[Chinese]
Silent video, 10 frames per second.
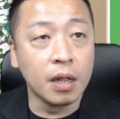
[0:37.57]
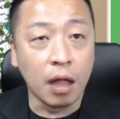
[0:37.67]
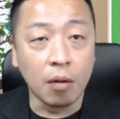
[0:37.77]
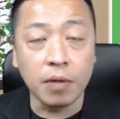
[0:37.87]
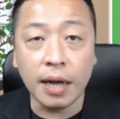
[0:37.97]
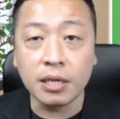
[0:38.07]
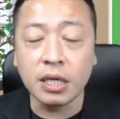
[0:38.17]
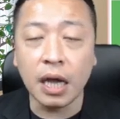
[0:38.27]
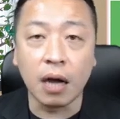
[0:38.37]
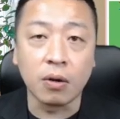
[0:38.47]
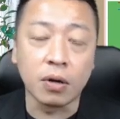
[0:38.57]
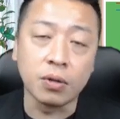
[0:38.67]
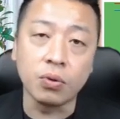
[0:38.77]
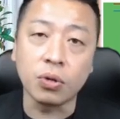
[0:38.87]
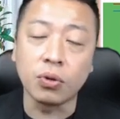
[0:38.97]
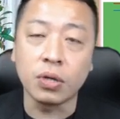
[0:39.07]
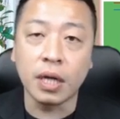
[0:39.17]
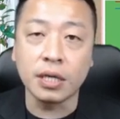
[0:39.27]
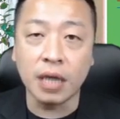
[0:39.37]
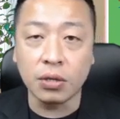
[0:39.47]
来，我们看一下哈，很多同学
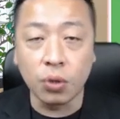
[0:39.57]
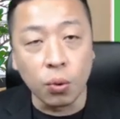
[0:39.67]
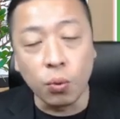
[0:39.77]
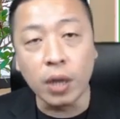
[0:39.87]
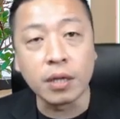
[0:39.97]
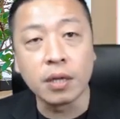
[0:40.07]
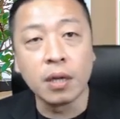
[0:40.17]
在现在就会问，